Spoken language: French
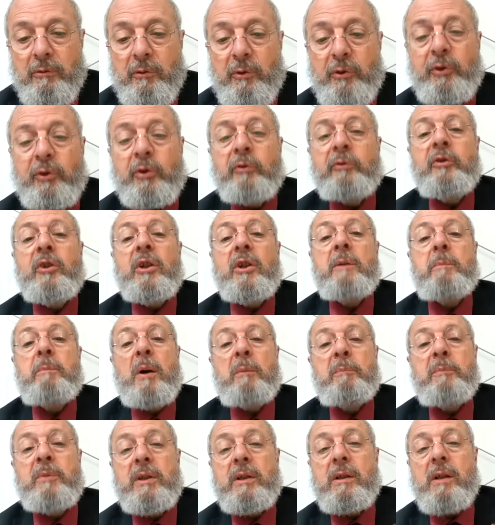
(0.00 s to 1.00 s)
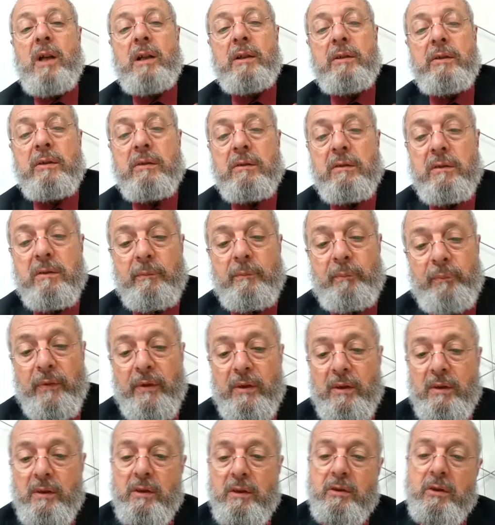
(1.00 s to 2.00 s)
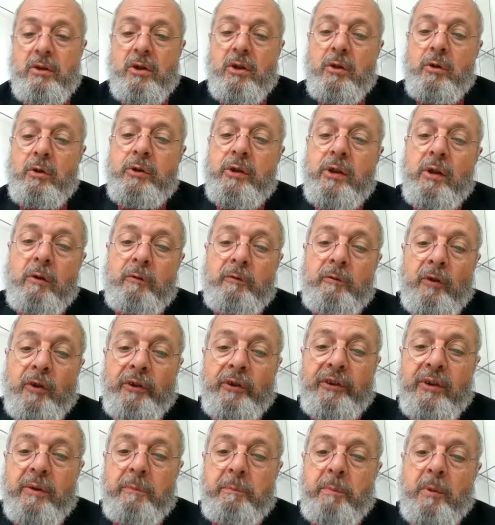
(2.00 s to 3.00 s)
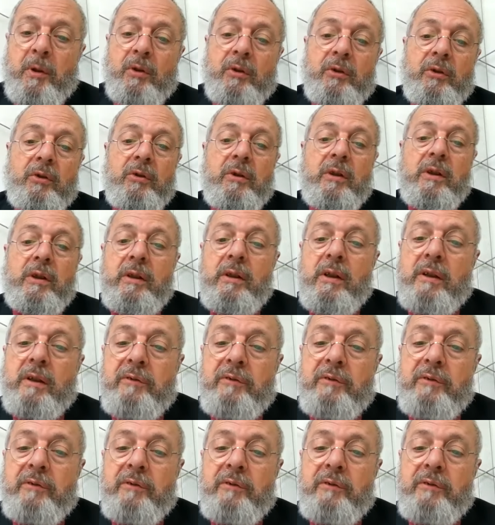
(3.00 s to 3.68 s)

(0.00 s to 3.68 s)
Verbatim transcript: Vous vous souvenez, Bob Dylan, je le dis en français, pas en anglais,